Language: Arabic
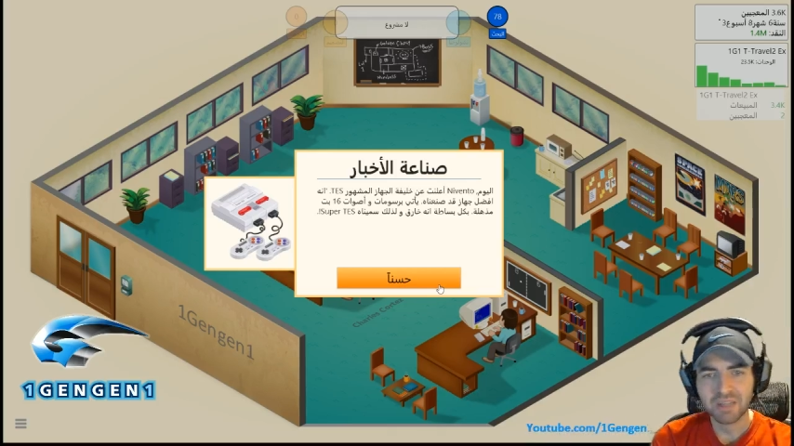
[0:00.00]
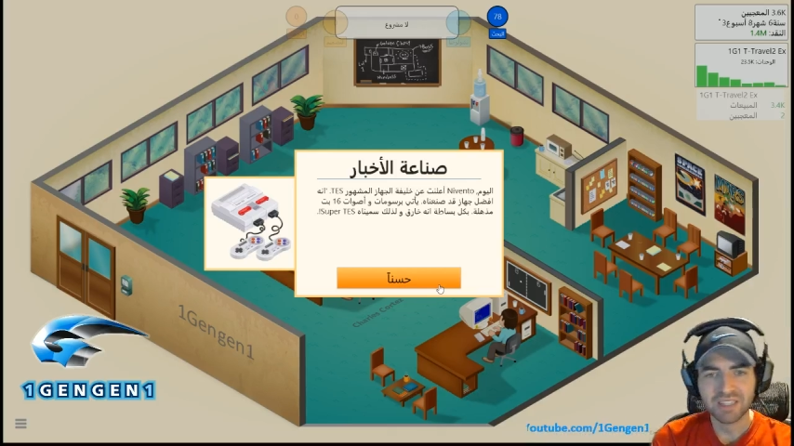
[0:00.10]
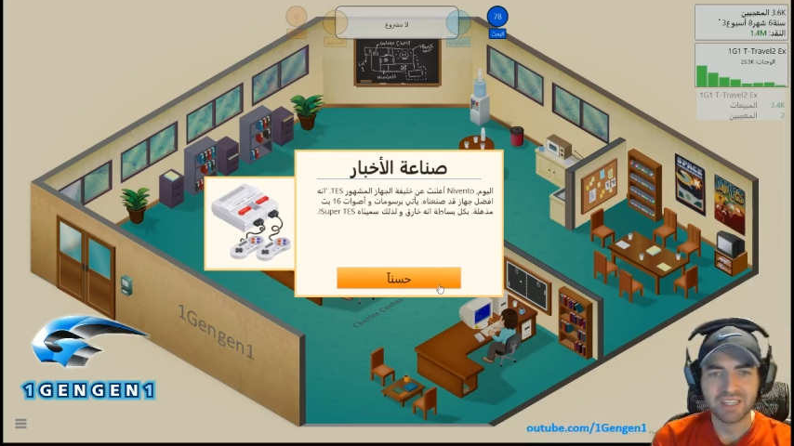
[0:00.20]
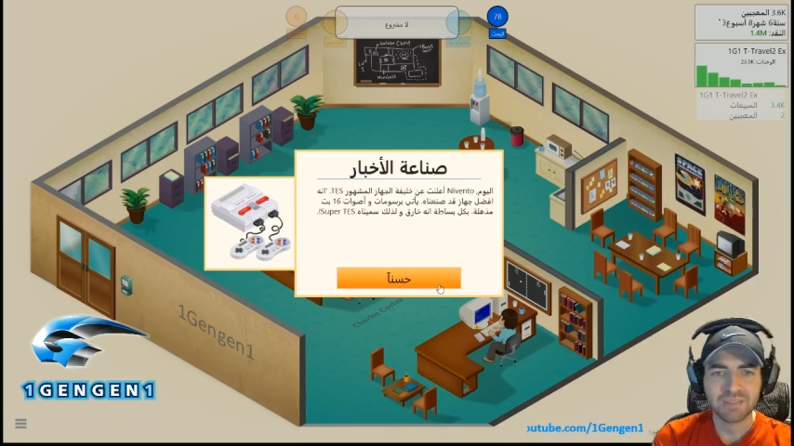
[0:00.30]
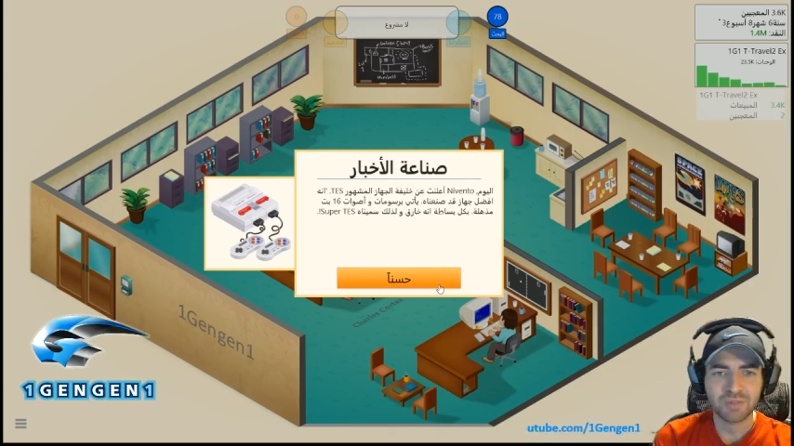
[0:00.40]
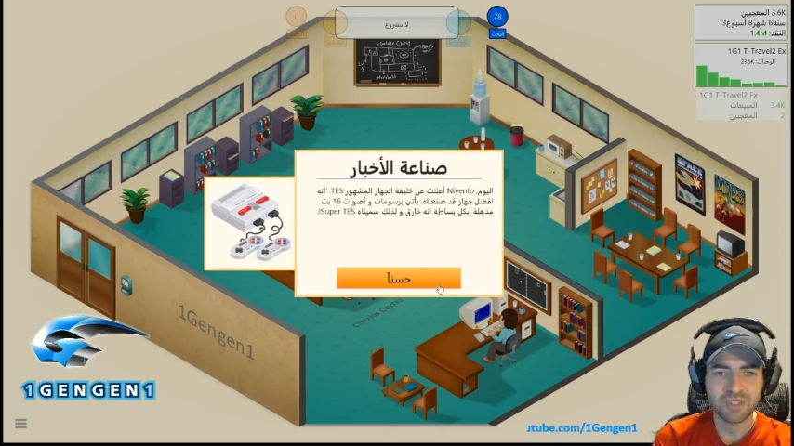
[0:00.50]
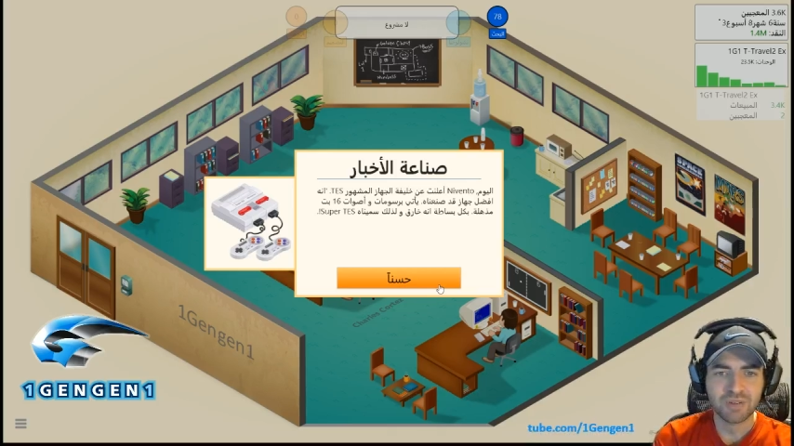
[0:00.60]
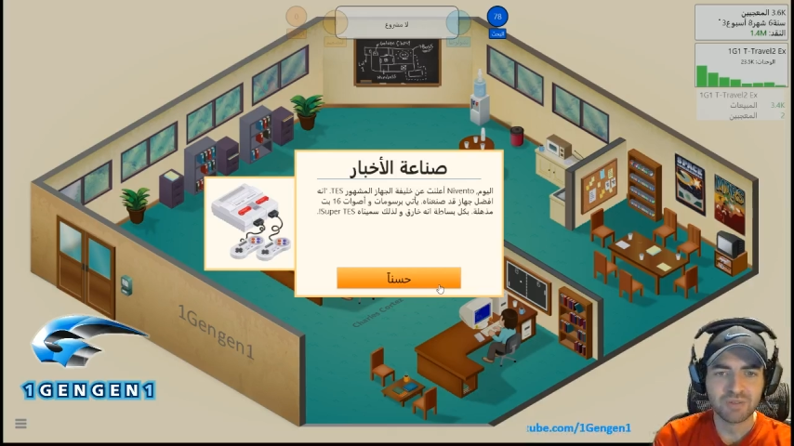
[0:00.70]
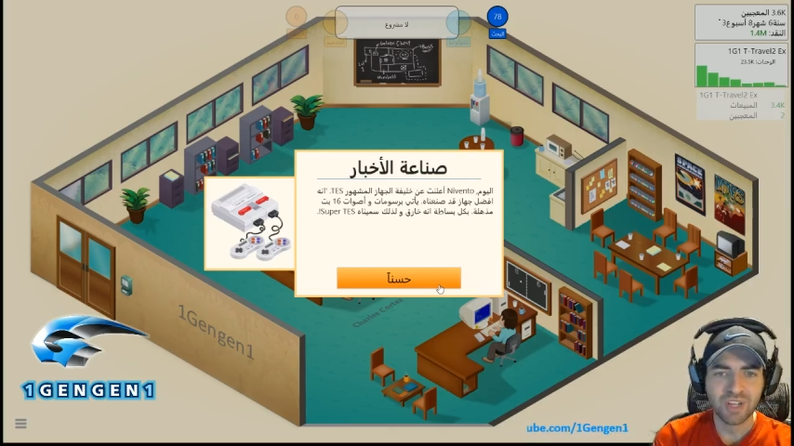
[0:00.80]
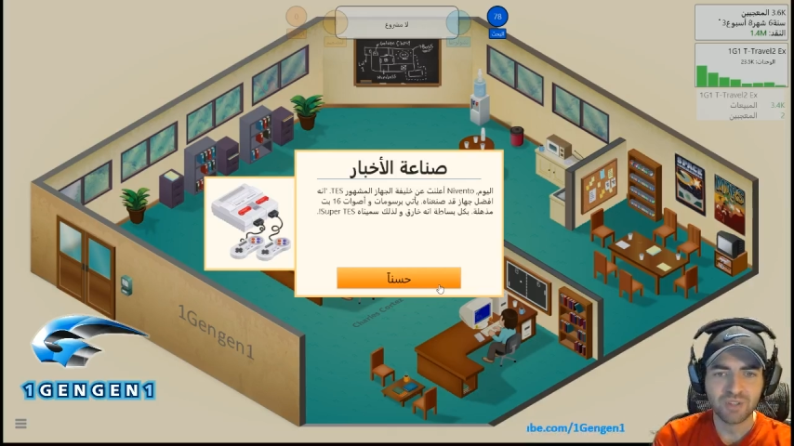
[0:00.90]
بعض الناس
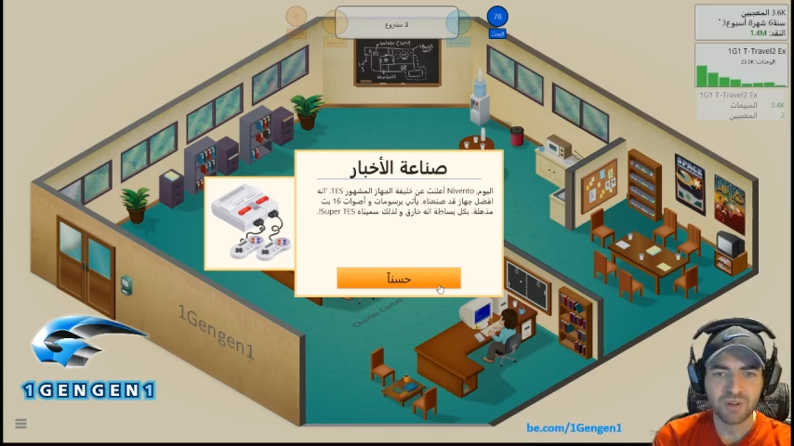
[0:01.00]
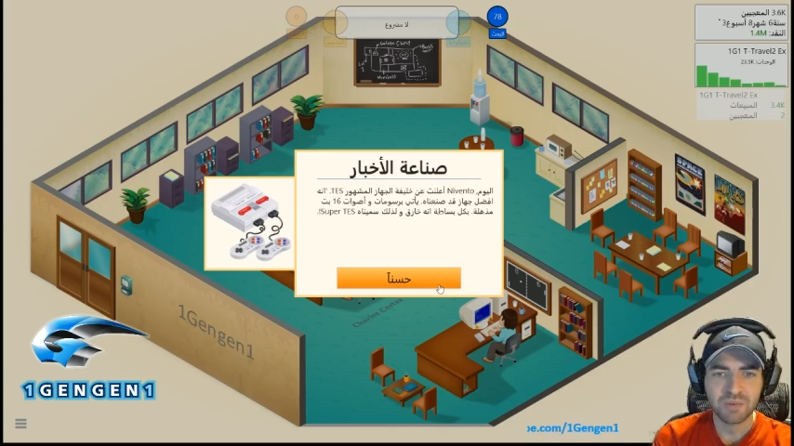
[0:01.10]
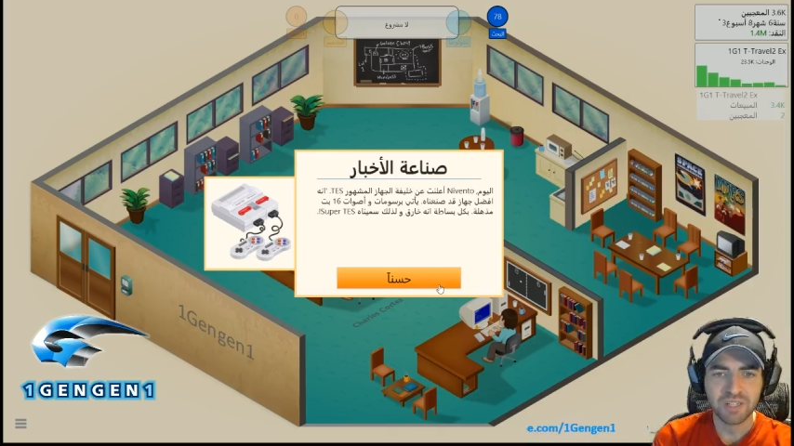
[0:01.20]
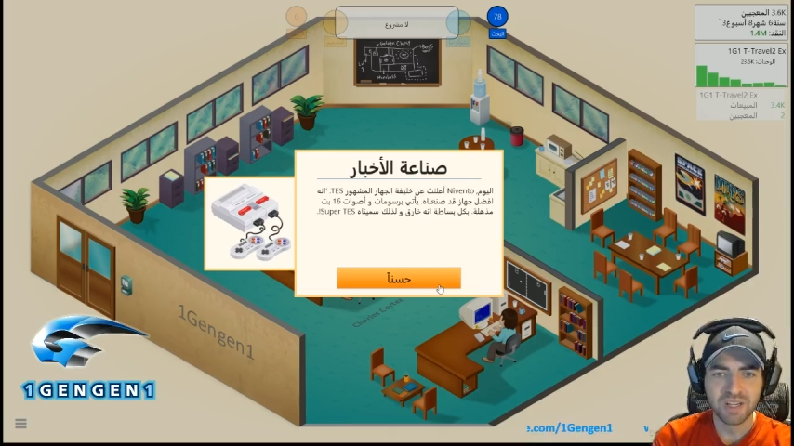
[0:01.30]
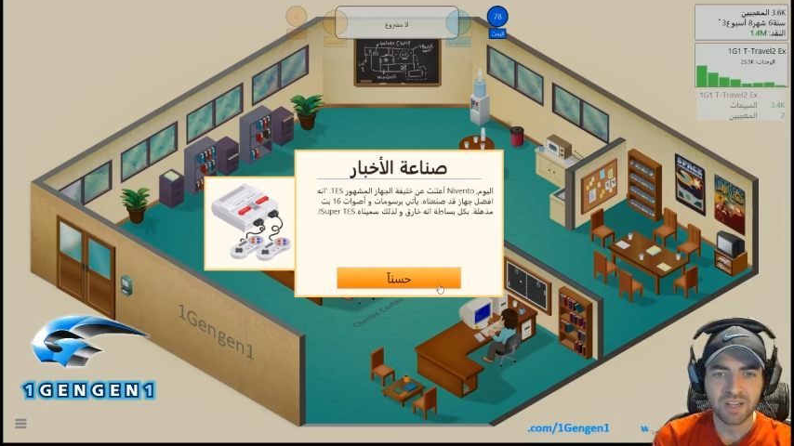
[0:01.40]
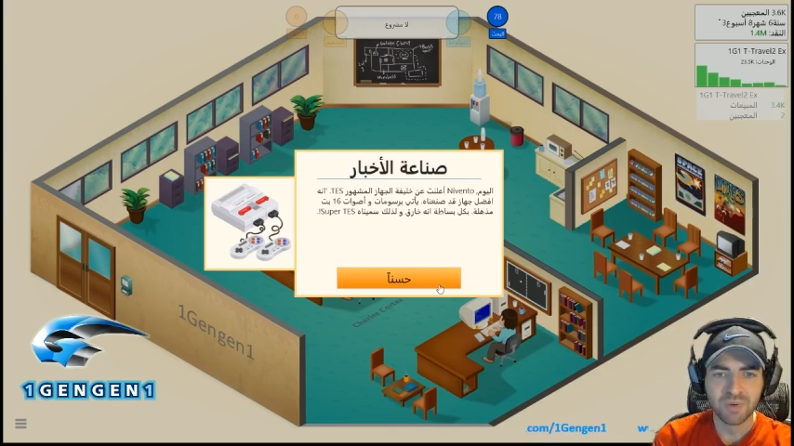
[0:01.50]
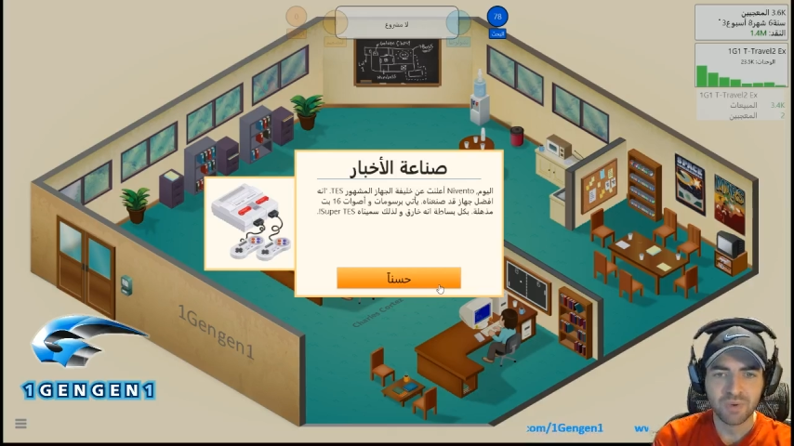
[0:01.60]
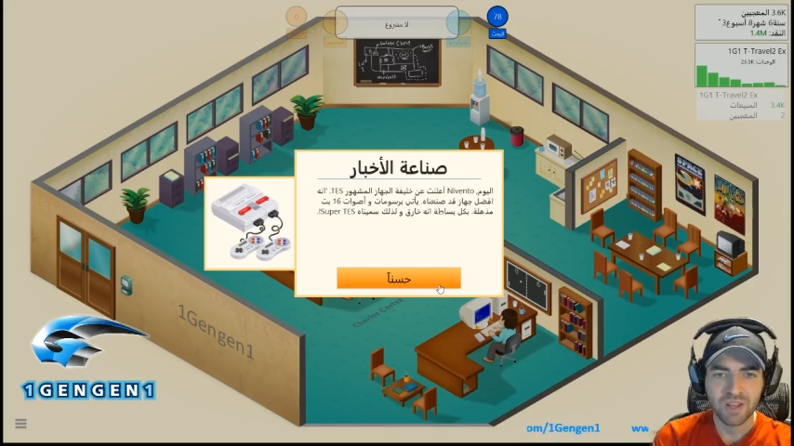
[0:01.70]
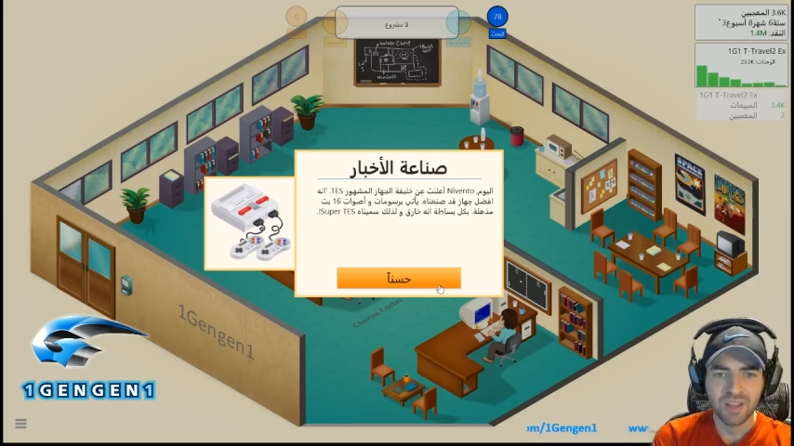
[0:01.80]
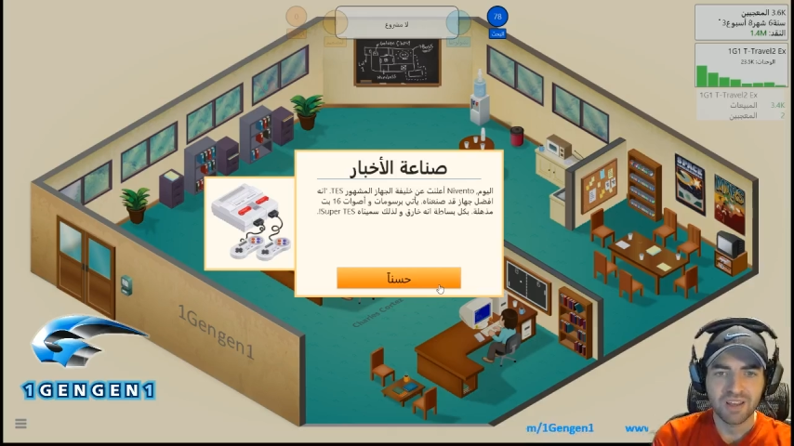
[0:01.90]
بيشاهدونا بيتذكروا